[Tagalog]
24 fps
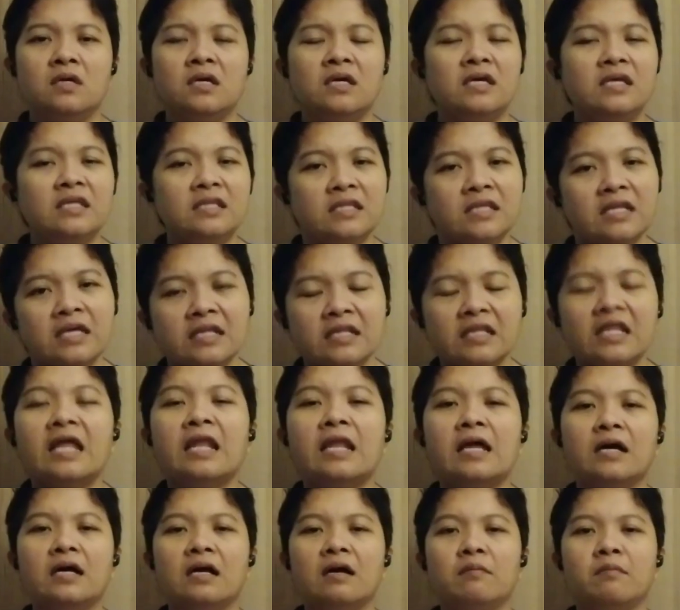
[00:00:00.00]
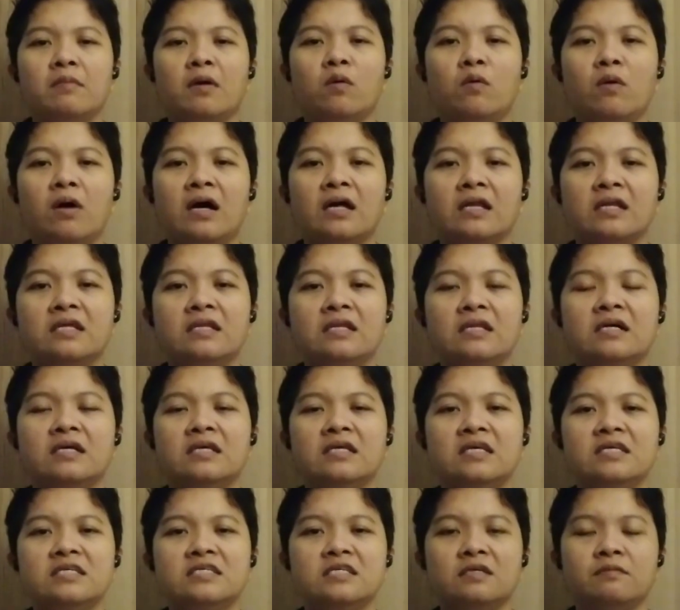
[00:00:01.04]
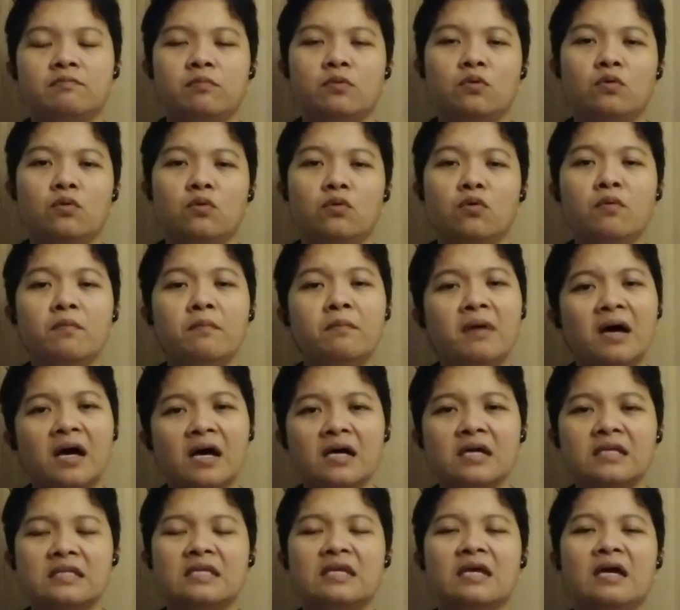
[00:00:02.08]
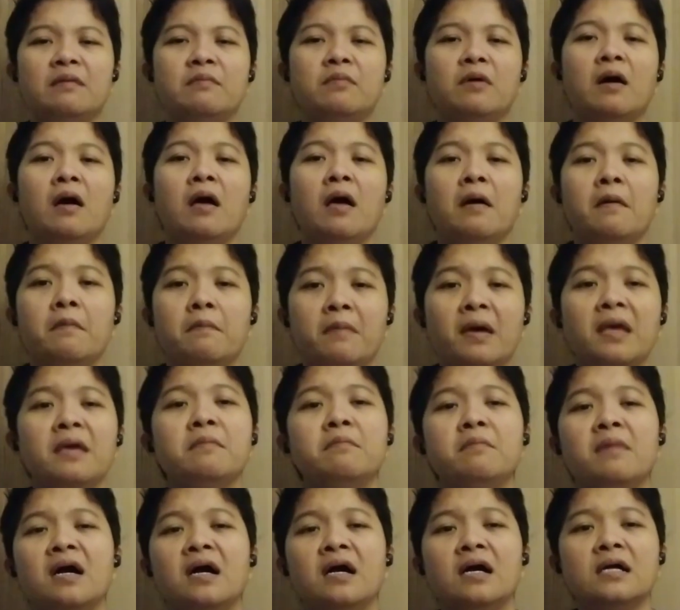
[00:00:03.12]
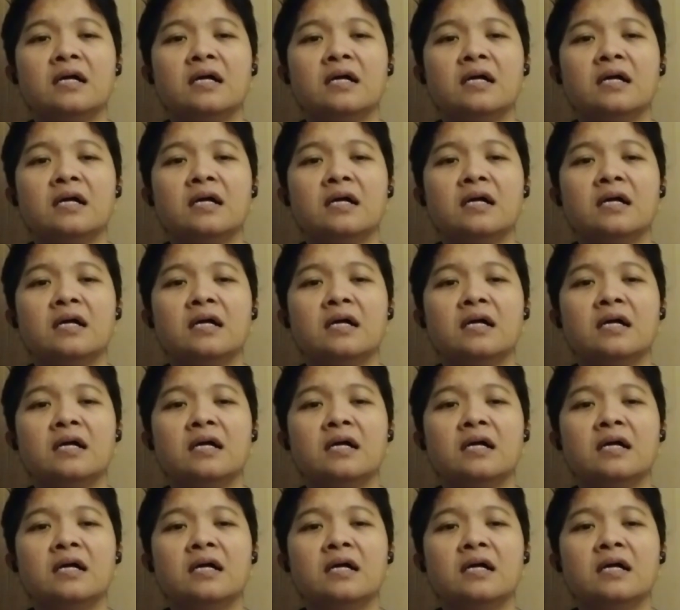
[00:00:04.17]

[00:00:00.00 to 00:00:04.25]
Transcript: Hindi talaga mawari ng isip ko kung bakit nga ba may mga